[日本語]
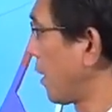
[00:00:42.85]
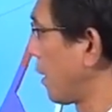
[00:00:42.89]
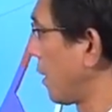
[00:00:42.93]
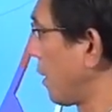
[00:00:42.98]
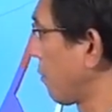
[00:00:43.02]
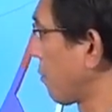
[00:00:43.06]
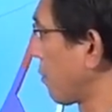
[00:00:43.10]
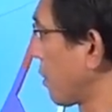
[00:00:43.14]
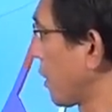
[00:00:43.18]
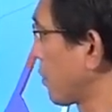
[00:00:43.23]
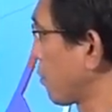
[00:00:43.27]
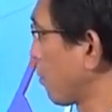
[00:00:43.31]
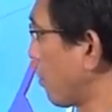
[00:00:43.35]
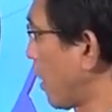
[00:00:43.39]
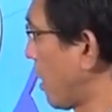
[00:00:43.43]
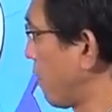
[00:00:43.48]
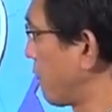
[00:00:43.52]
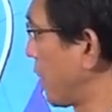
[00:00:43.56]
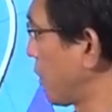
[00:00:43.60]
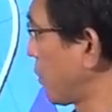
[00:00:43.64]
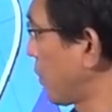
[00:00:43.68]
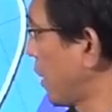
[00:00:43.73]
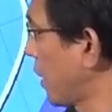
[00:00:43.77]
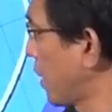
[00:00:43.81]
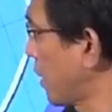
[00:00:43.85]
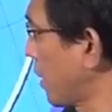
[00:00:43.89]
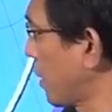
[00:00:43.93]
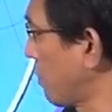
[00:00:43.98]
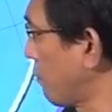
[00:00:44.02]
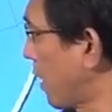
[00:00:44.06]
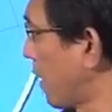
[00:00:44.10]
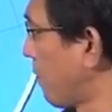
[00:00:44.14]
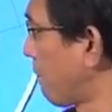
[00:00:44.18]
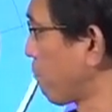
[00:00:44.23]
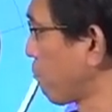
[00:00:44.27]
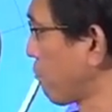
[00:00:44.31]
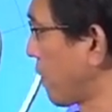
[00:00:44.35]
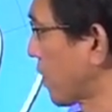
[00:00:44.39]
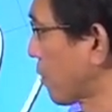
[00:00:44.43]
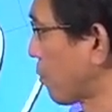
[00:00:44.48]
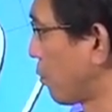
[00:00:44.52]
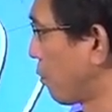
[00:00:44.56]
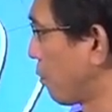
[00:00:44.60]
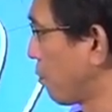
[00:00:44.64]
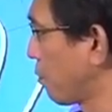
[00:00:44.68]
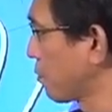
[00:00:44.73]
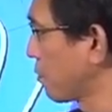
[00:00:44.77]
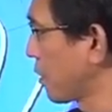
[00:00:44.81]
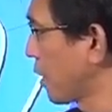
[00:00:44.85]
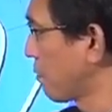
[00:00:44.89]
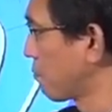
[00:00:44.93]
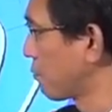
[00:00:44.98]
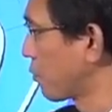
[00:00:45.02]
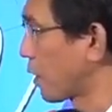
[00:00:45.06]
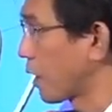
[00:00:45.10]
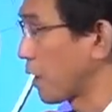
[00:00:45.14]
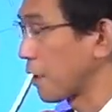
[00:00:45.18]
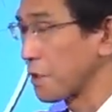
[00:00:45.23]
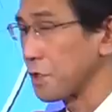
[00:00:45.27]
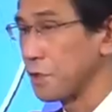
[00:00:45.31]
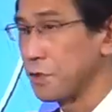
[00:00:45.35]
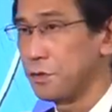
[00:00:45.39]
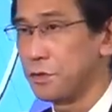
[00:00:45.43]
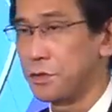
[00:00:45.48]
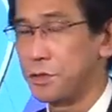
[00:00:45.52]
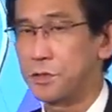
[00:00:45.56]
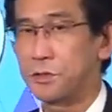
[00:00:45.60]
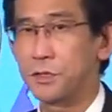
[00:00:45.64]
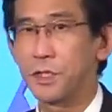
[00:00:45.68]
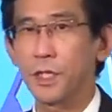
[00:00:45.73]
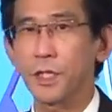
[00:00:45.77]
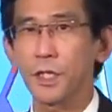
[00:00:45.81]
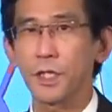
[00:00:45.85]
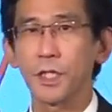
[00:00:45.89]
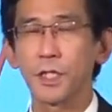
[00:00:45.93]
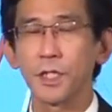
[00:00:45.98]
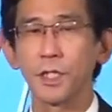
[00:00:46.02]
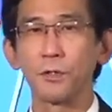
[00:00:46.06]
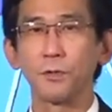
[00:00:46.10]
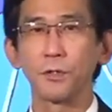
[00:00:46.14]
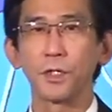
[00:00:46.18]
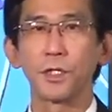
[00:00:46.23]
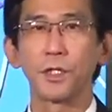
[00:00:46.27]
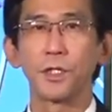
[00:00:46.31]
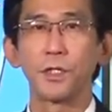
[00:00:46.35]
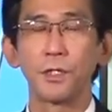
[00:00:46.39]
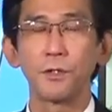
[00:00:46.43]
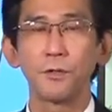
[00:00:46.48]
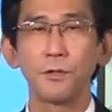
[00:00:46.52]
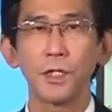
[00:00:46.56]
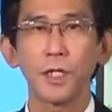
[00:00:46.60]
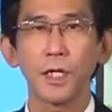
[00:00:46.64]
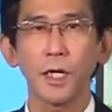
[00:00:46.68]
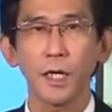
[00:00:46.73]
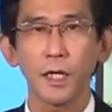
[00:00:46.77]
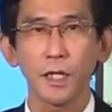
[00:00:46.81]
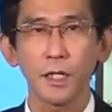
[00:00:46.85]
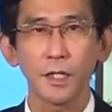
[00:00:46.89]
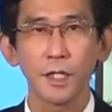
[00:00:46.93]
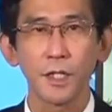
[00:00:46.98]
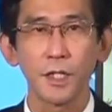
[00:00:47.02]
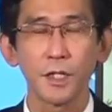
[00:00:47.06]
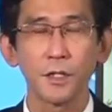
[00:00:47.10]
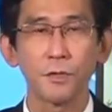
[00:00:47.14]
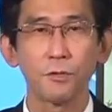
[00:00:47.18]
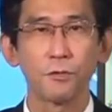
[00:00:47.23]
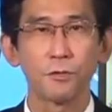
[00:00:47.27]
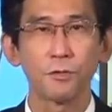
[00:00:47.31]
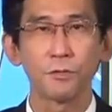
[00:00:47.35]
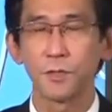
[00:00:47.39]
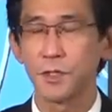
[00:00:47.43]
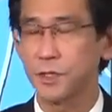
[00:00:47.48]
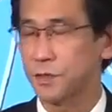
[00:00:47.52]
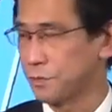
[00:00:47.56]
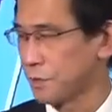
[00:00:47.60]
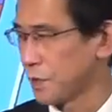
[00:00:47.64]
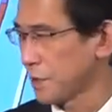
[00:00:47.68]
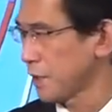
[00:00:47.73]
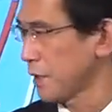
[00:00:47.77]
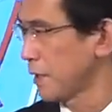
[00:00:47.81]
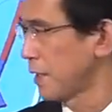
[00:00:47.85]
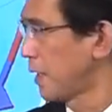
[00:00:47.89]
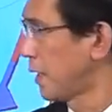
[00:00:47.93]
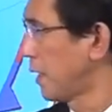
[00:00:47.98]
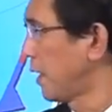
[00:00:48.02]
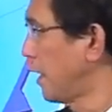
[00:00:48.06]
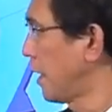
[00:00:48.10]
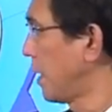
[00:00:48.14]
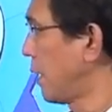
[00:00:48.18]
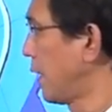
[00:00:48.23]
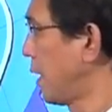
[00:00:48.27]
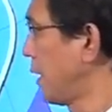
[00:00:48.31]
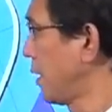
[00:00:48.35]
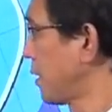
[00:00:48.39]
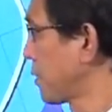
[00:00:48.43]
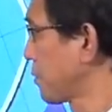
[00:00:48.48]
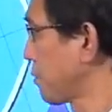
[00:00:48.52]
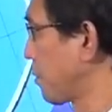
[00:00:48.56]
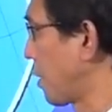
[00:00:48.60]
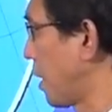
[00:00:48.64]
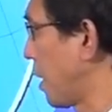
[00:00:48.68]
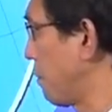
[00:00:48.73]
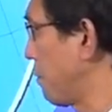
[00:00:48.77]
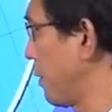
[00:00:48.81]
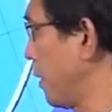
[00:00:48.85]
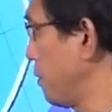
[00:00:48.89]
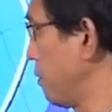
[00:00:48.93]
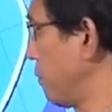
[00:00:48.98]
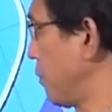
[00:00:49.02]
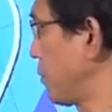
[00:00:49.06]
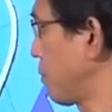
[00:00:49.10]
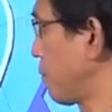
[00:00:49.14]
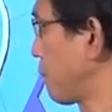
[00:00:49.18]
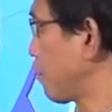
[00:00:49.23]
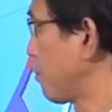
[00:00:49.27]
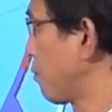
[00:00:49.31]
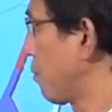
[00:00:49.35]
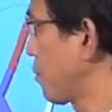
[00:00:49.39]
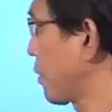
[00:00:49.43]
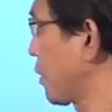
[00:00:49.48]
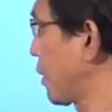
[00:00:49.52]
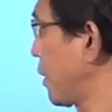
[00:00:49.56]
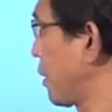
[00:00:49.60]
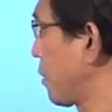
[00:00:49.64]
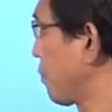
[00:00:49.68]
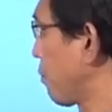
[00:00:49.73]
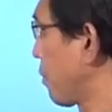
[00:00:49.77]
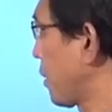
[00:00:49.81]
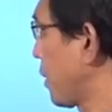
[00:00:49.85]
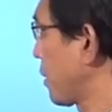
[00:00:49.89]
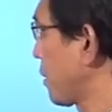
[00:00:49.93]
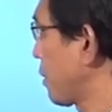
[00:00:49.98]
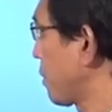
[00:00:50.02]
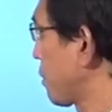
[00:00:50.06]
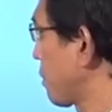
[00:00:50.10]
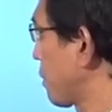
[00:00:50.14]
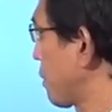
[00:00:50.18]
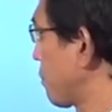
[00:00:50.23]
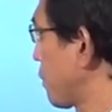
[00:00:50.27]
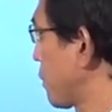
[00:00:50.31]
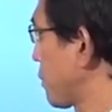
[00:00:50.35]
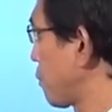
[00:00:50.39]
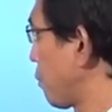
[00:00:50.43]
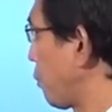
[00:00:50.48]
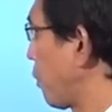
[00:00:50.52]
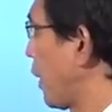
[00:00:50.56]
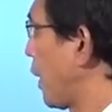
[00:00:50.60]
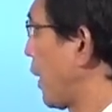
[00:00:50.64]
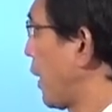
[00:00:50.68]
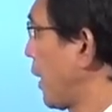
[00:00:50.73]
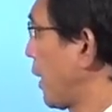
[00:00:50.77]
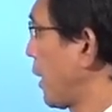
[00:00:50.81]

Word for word: えこの後雨の範囲は東北南部から九州にかけての広い範囲に及びそうです。でその雨雲の動きご覧いただきましょう。